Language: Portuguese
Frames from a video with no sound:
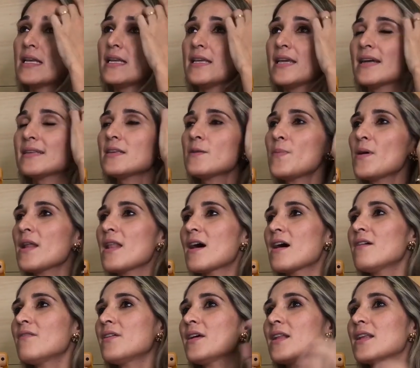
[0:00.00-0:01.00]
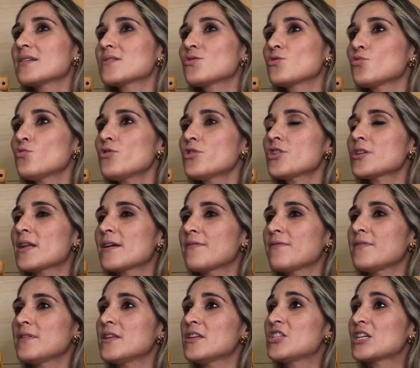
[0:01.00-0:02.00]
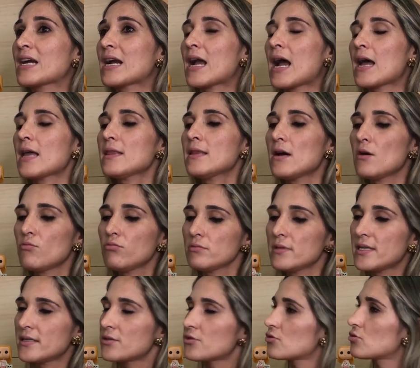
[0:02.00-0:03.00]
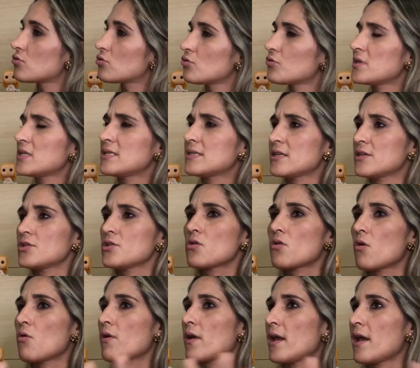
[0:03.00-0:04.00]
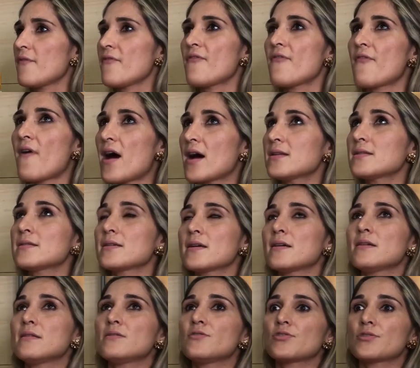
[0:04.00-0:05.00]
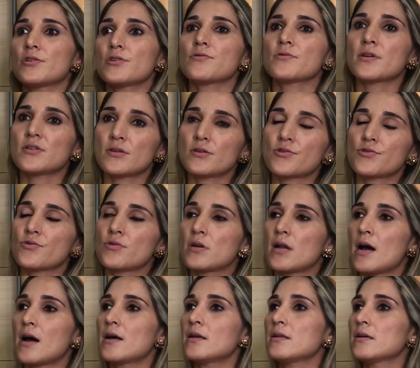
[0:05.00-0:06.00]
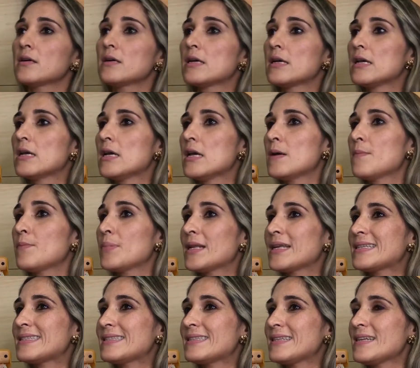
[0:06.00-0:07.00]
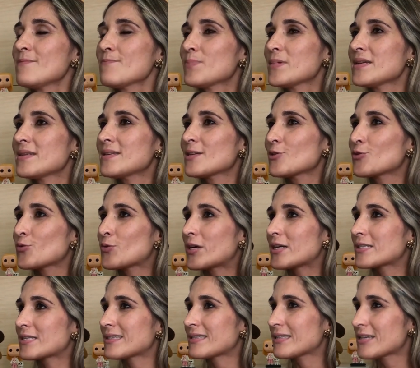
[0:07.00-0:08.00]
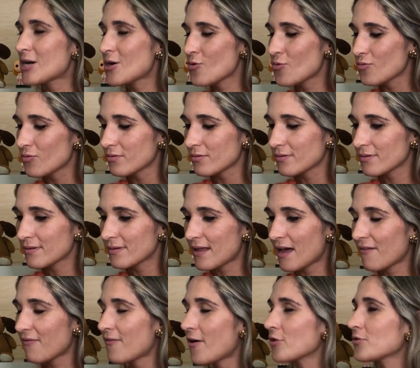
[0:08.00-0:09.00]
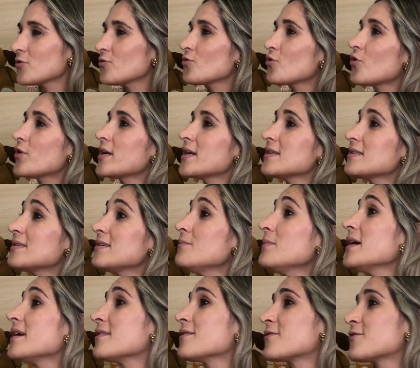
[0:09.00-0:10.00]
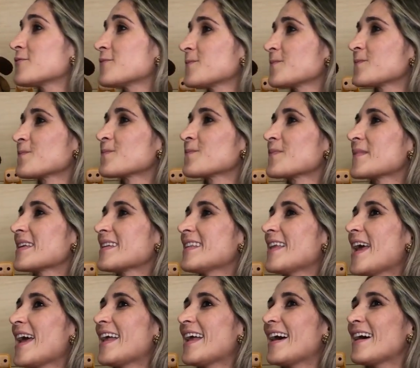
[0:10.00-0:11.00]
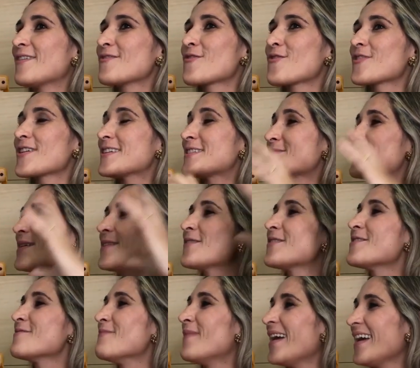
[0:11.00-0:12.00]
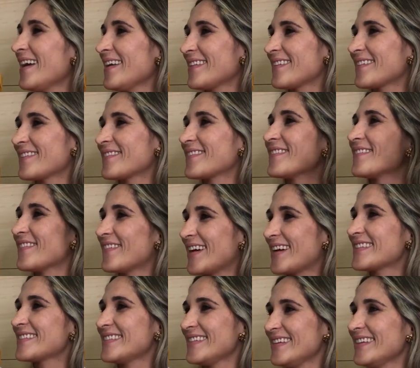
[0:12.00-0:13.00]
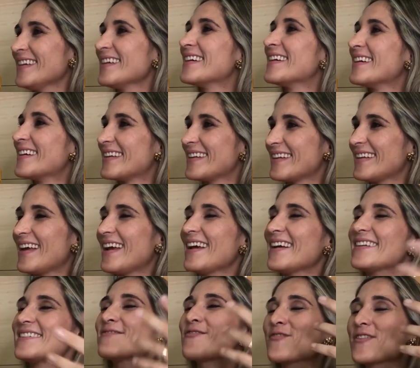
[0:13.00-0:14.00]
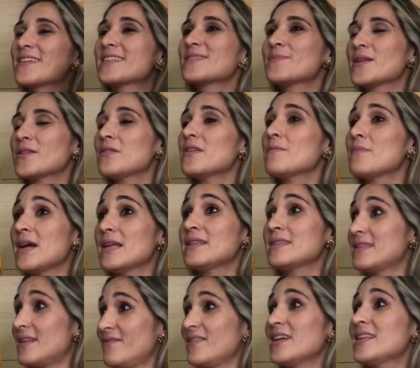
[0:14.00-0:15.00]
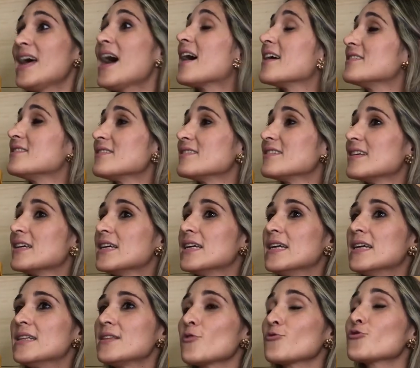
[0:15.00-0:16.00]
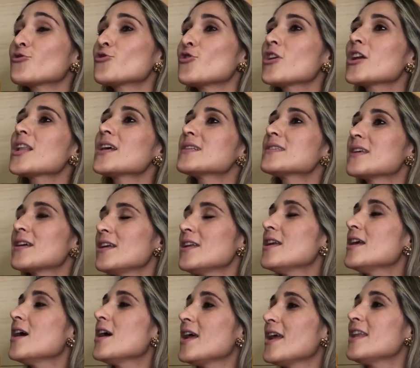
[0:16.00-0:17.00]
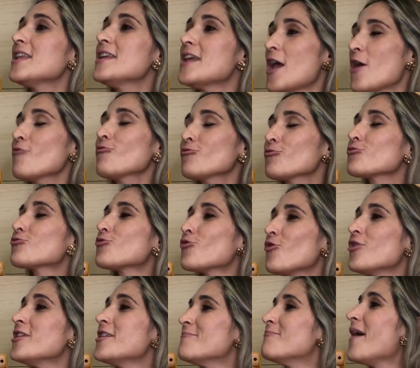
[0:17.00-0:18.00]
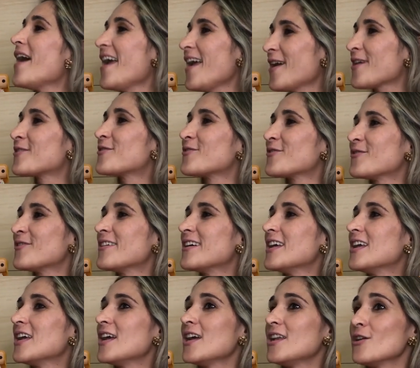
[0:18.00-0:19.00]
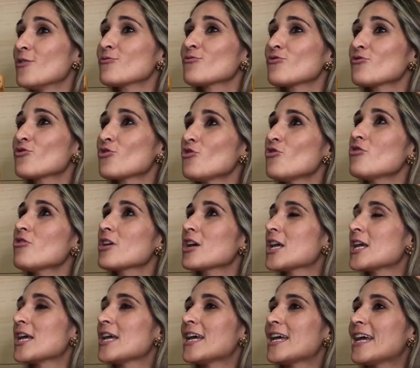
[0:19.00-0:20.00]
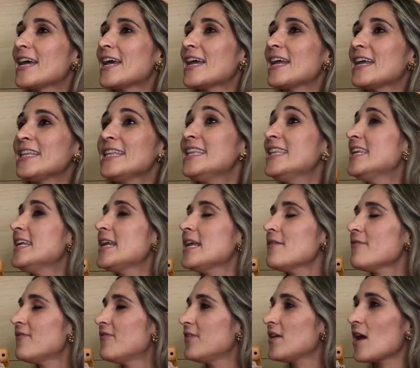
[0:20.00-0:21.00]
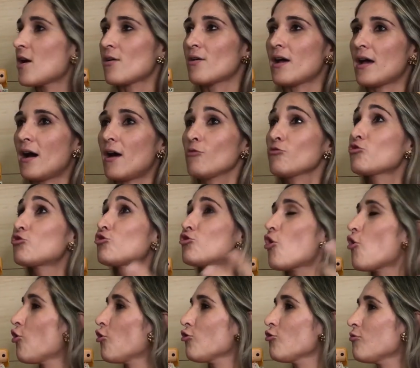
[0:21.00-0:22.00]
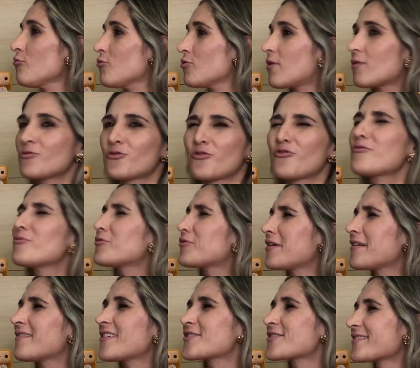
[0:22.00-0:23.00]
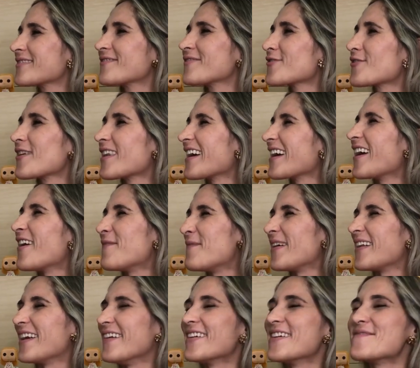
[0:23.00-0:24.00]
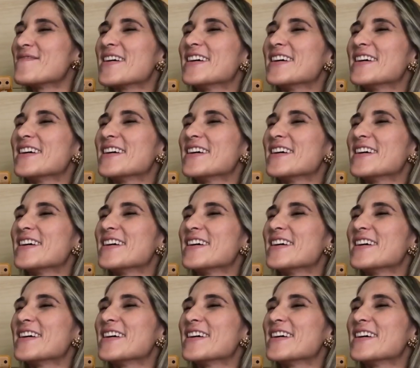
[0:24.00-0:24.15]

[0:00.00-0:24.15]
E essa palavra ela surge na vida de cada um desses tutores, seja em qualquer fase que eles estejam dessa jornada, pela simples situação da falta do conhecimento. Uhum. Né? O conhecimento liberta, não é assim? Sim, é. Né? O conhecimento liberta, isso é verdade. Sim. Então, o tutor classe L, é, ele, é, um tutor liberto. Ele é um tutor é, livre, autônomo. Autônomo, né? Acho que não ficou Sim. legal a palavra,